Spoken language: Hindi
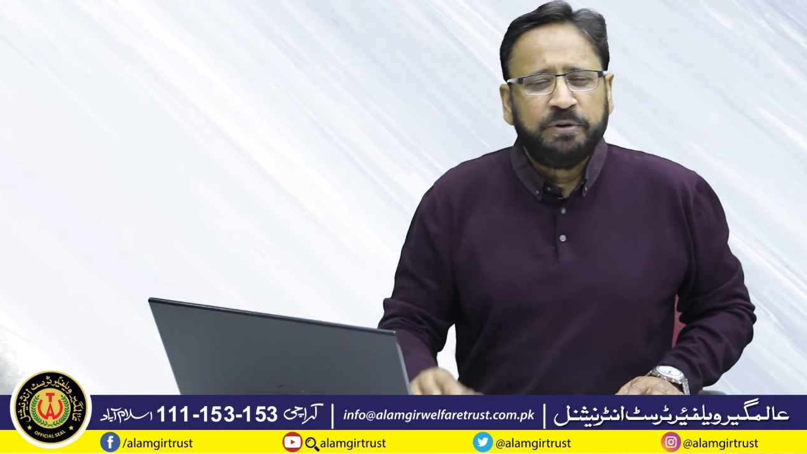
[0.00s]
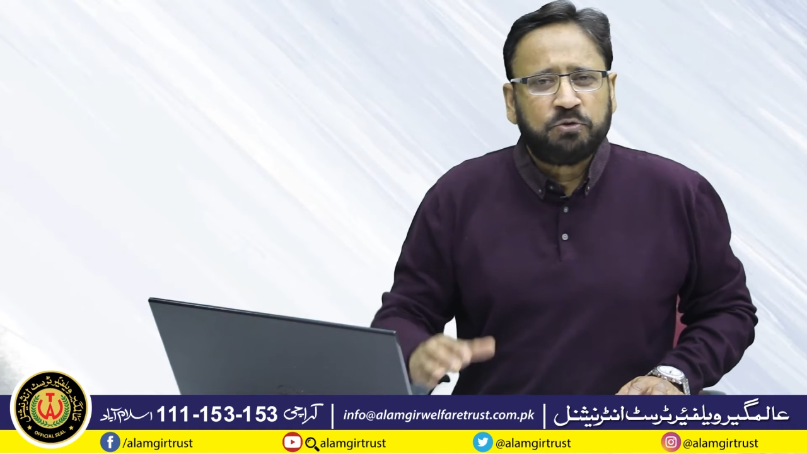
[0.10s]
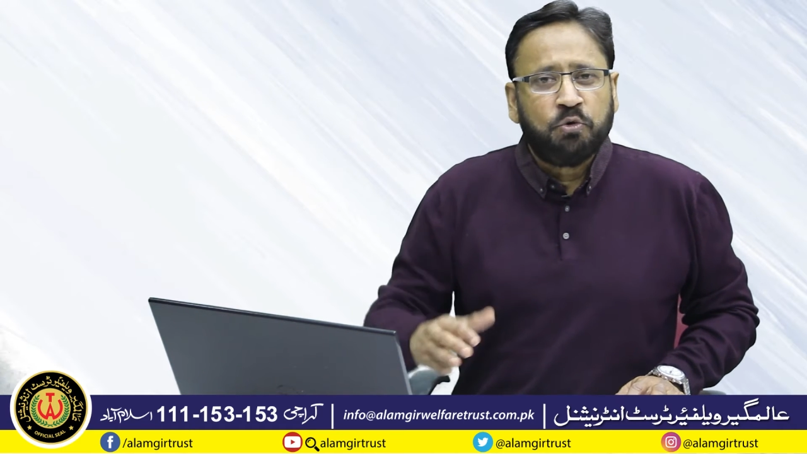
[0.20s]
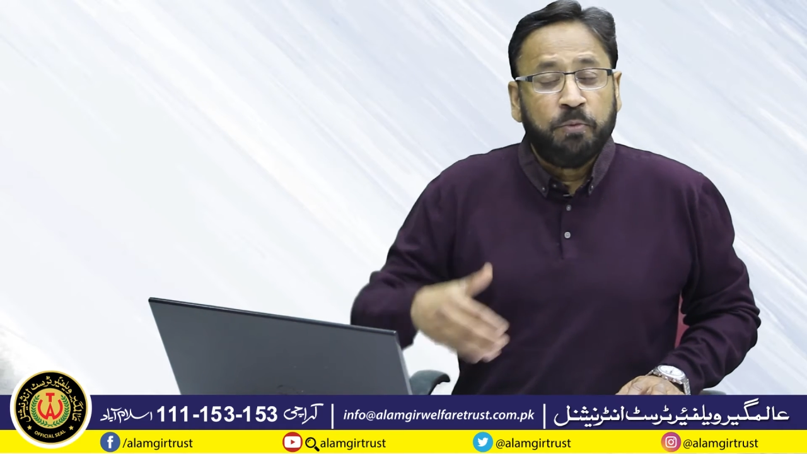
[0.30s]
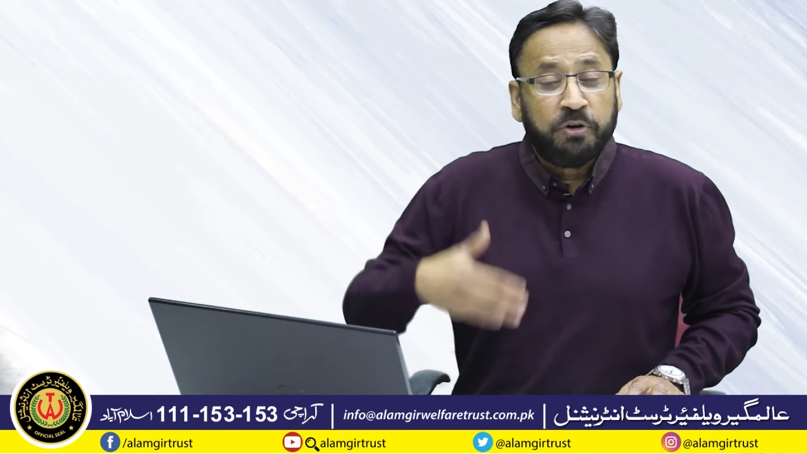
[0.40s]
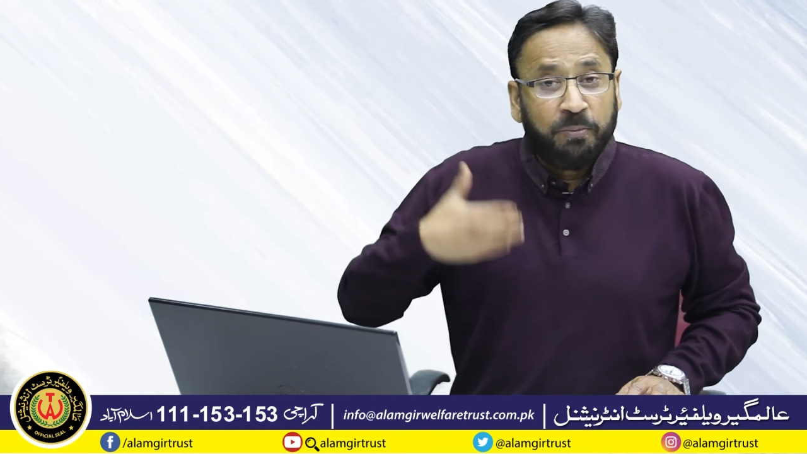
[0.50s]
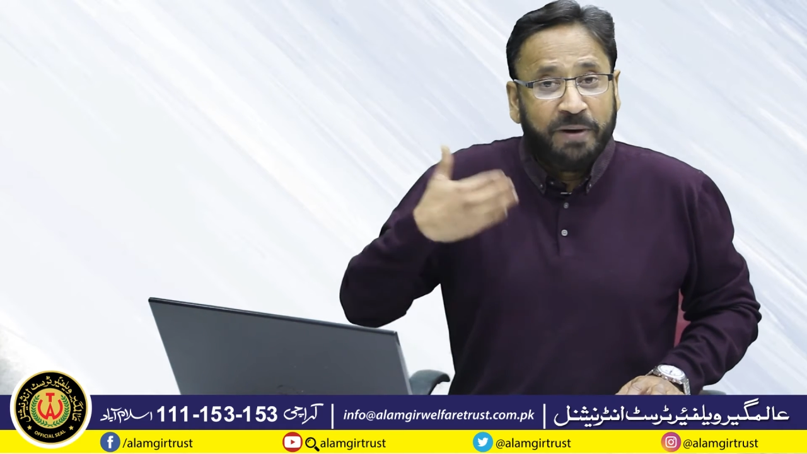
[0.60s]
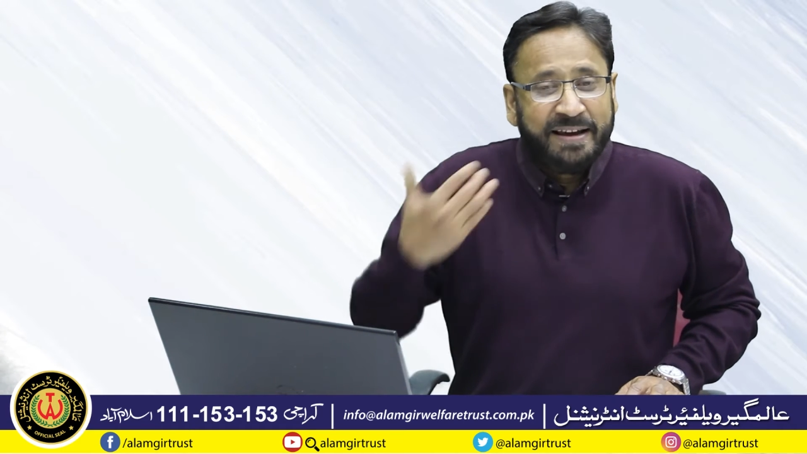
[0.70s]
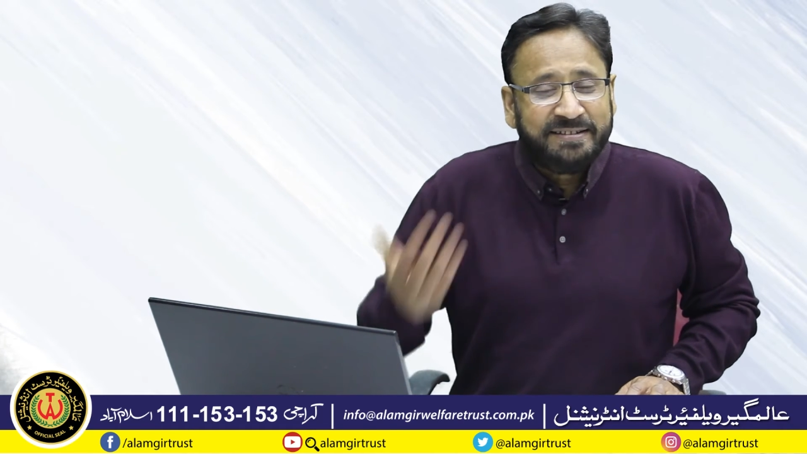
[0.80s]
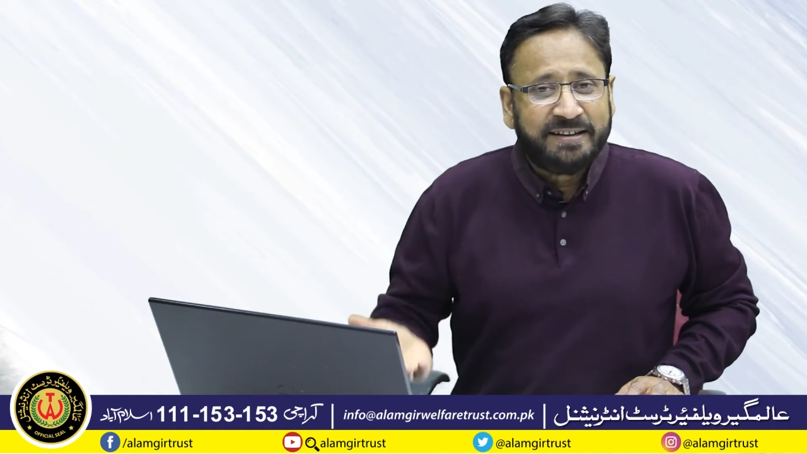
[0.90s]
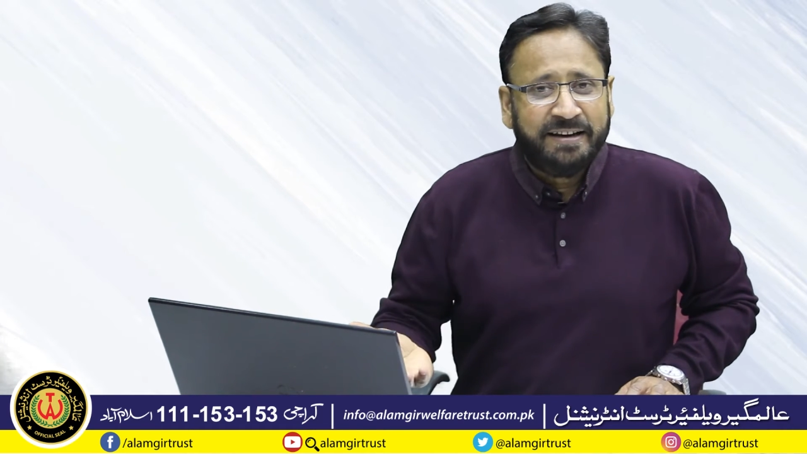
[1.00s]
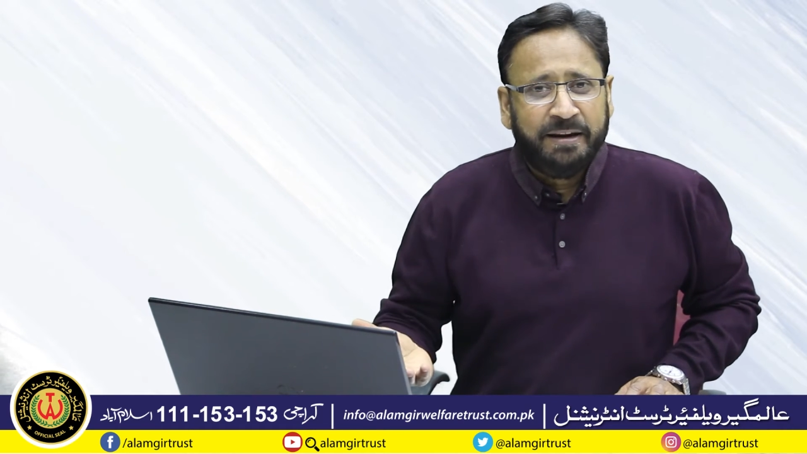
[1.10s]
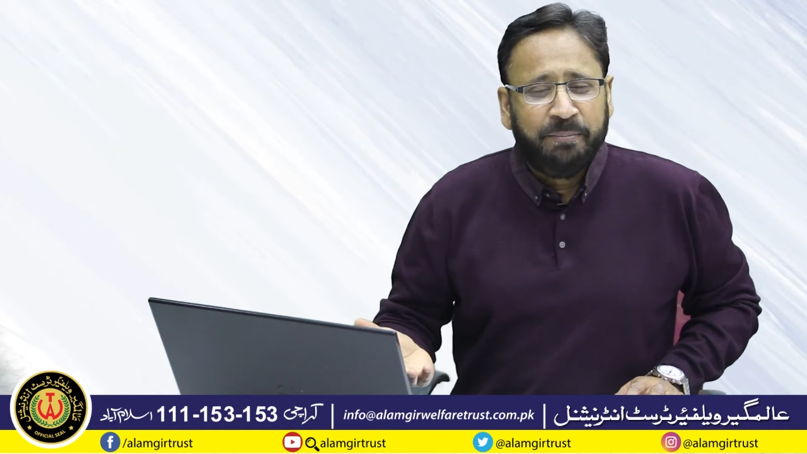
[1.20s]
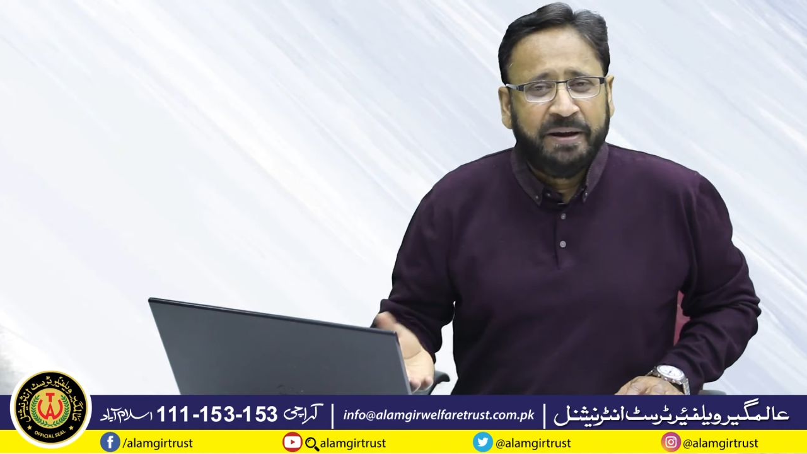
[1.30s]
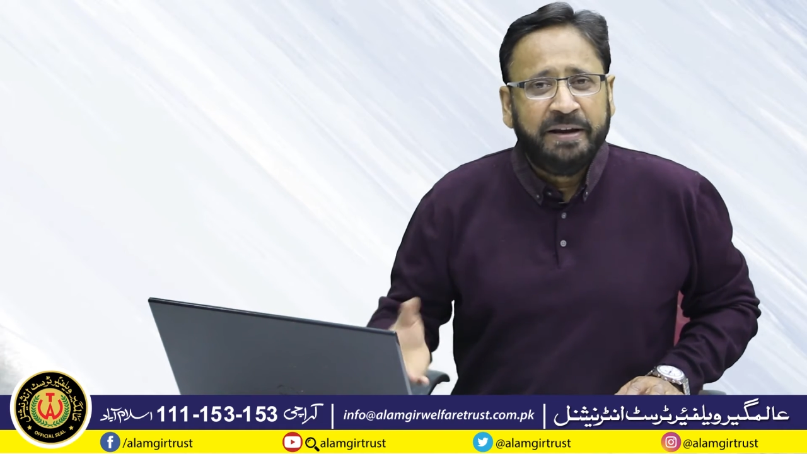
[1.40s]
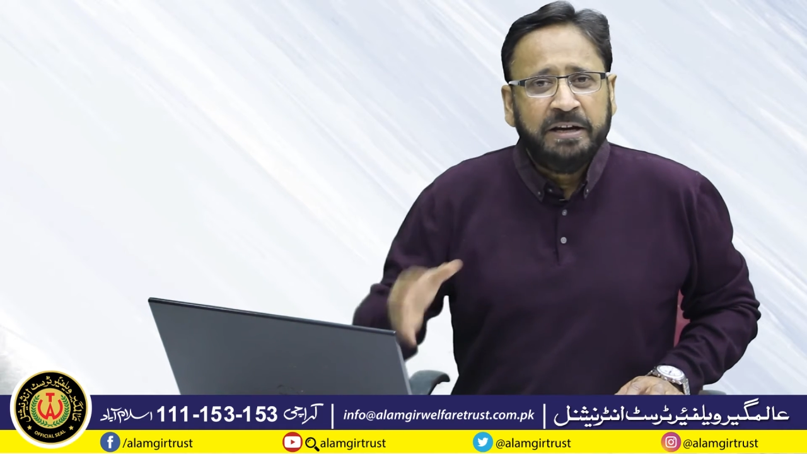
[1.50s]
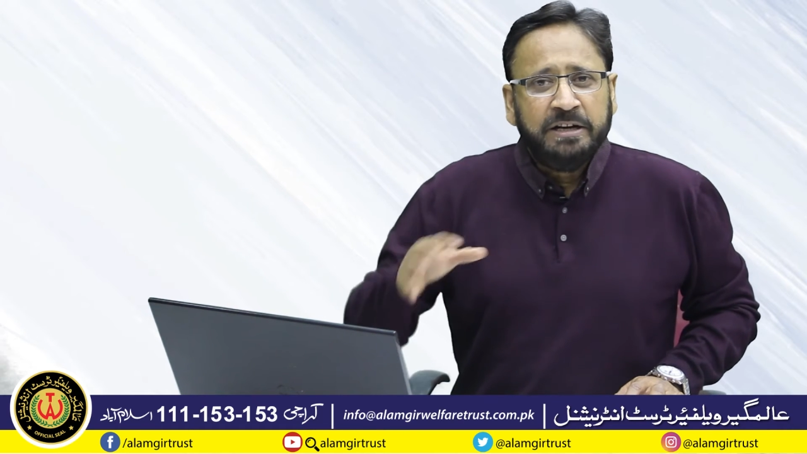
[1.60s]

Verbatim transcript: इसको मोटबलाइज करने में